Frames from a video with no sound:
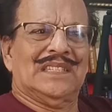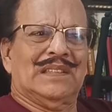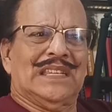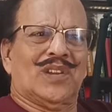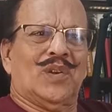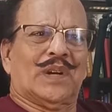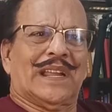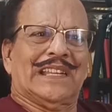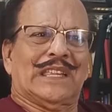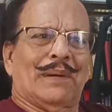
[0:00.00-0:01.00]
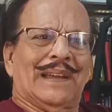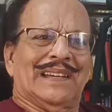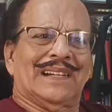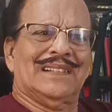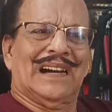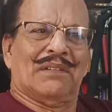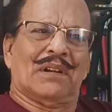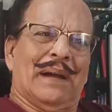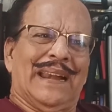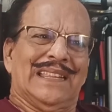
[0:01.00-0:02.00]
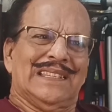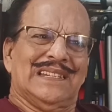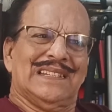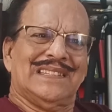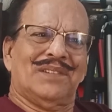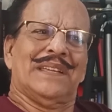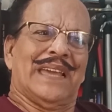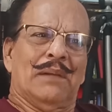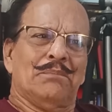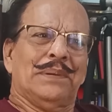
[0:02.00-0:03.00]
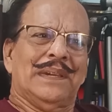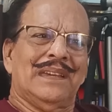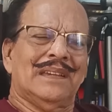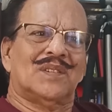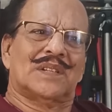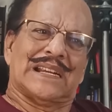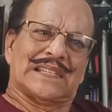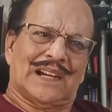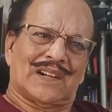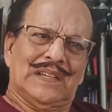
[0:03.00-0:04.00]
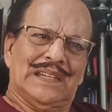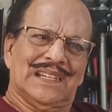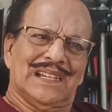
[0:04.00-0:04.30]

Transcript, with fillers: যে দেশের লোকরা খেতে পায় না আর আমরা মাইনে দিই যেমন এমপি ওটা একটা চাকরি